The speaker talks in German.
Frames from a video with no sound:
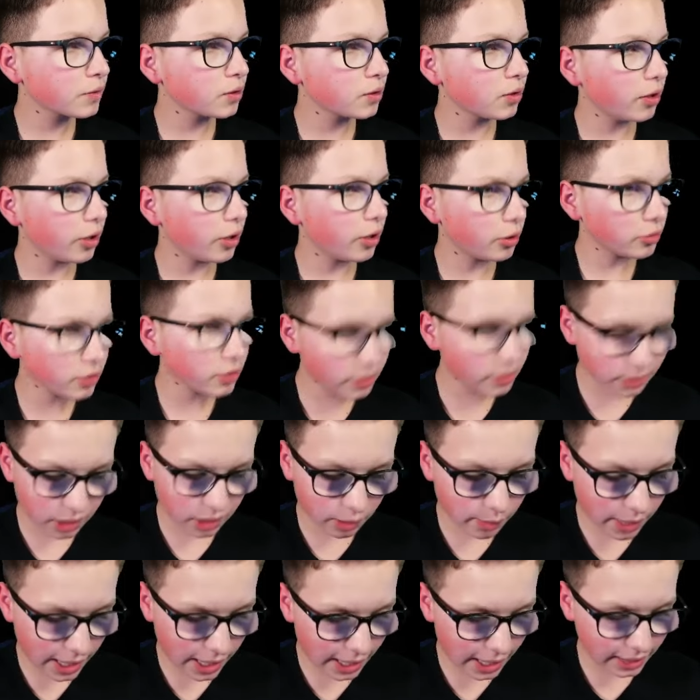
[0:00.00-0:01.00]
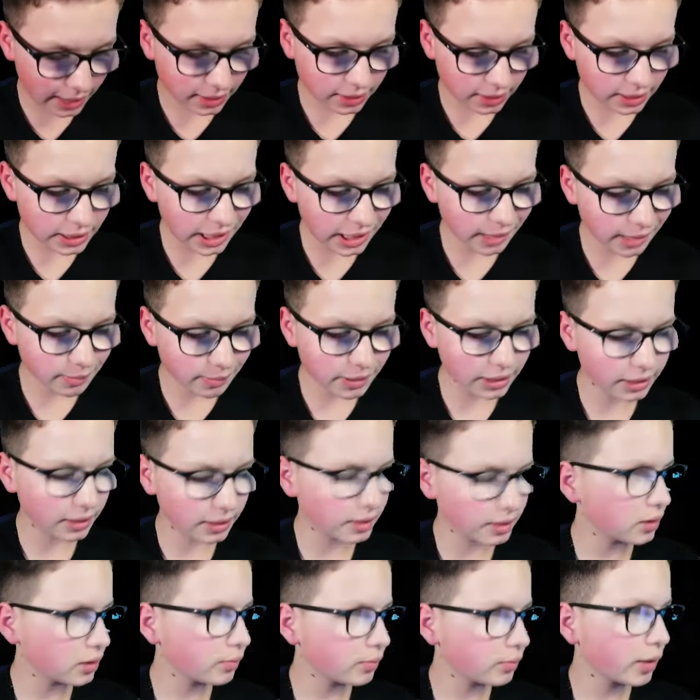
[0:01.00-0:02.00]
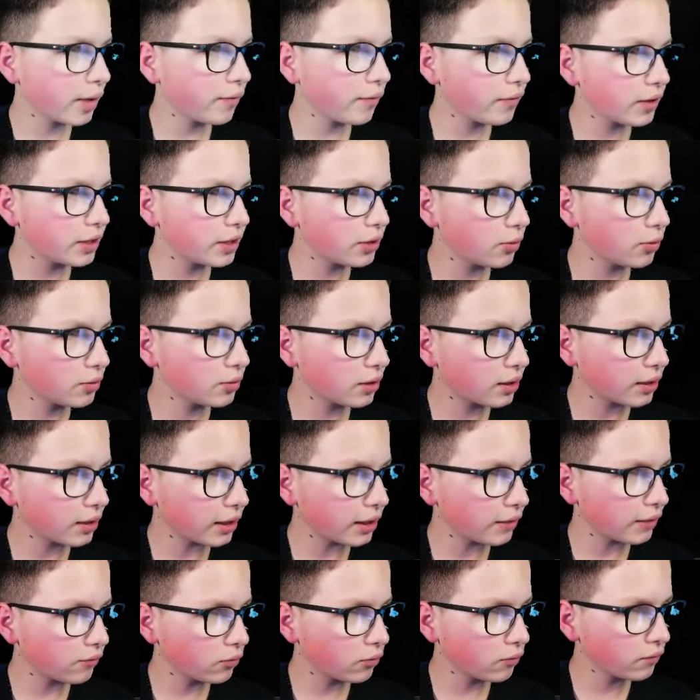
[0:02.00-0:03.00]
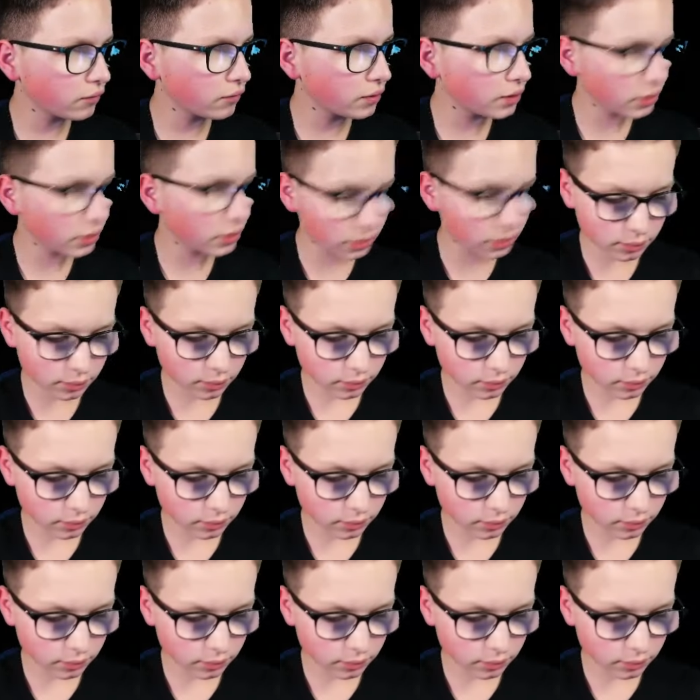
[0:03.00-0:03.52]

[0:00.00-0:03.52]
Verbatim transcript: Euren Nutzname add die IP-Adresse, in meinem Fall die 153.